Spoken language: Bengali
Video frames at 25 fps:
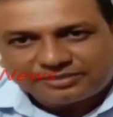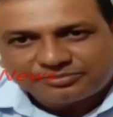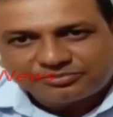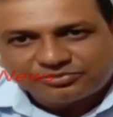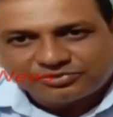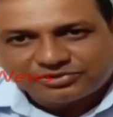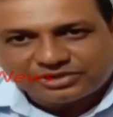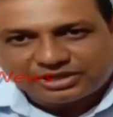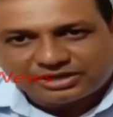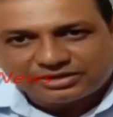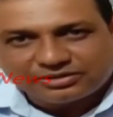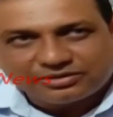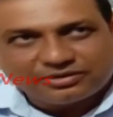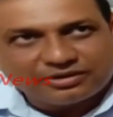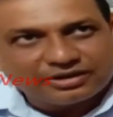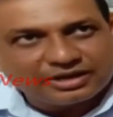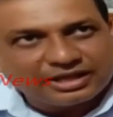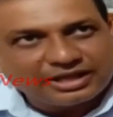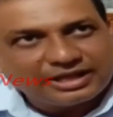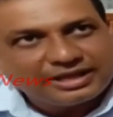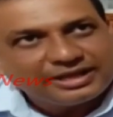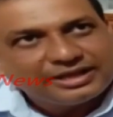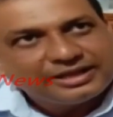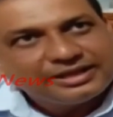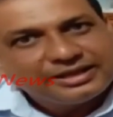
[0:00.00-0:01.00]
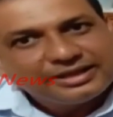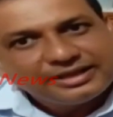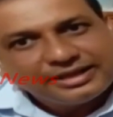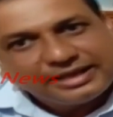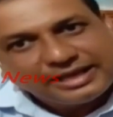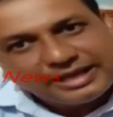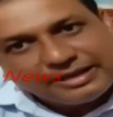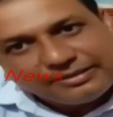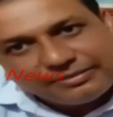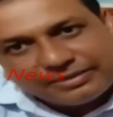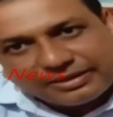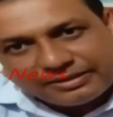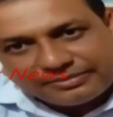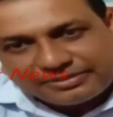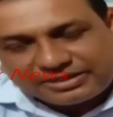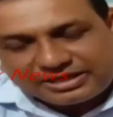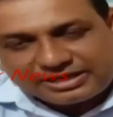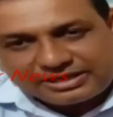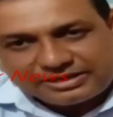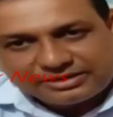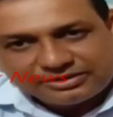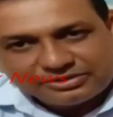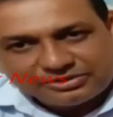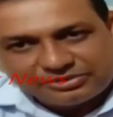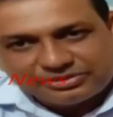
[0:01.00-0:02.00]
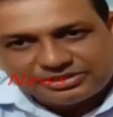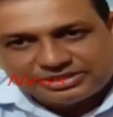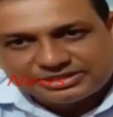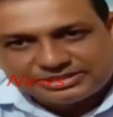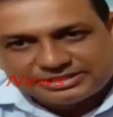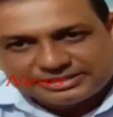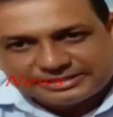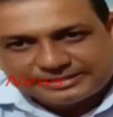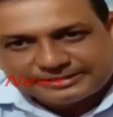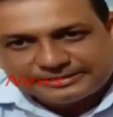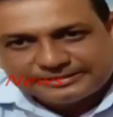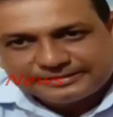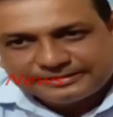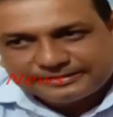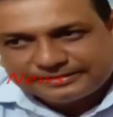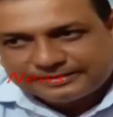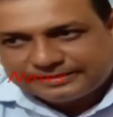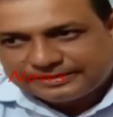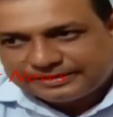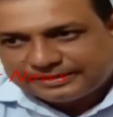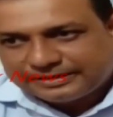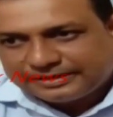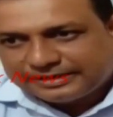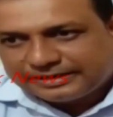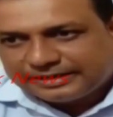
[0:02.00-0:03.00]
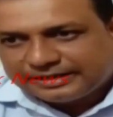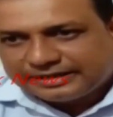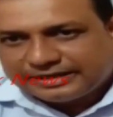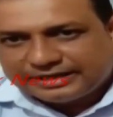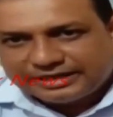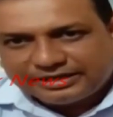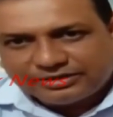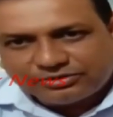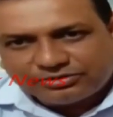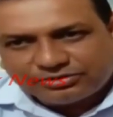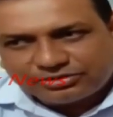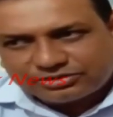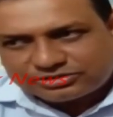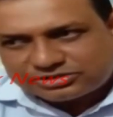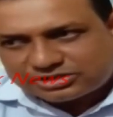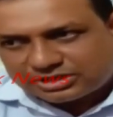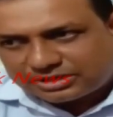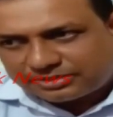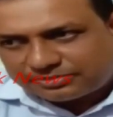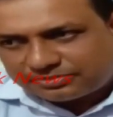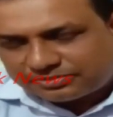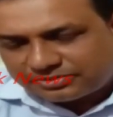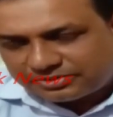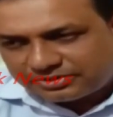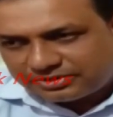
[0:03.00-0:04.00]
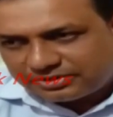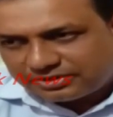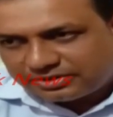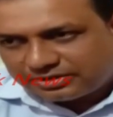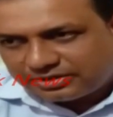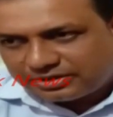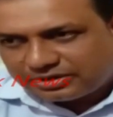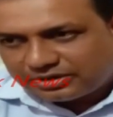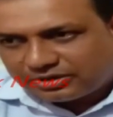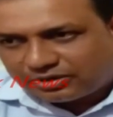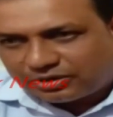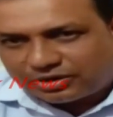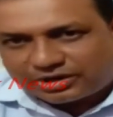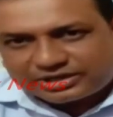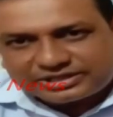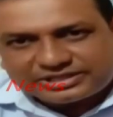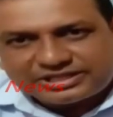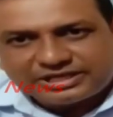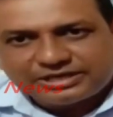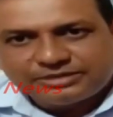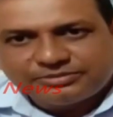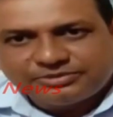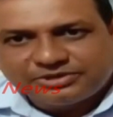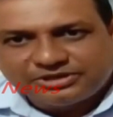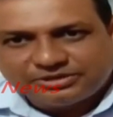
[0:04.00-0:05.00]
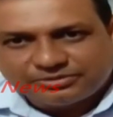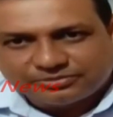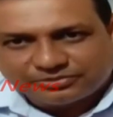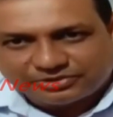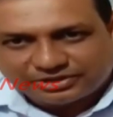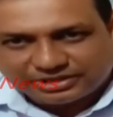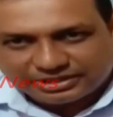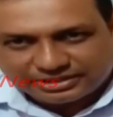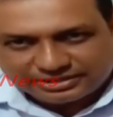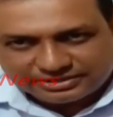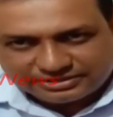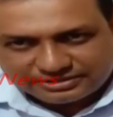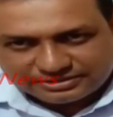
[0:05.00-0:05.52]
প্রধান করা এইভাবে হয়েছে এগুলো সব অর্থের বিনিময়ে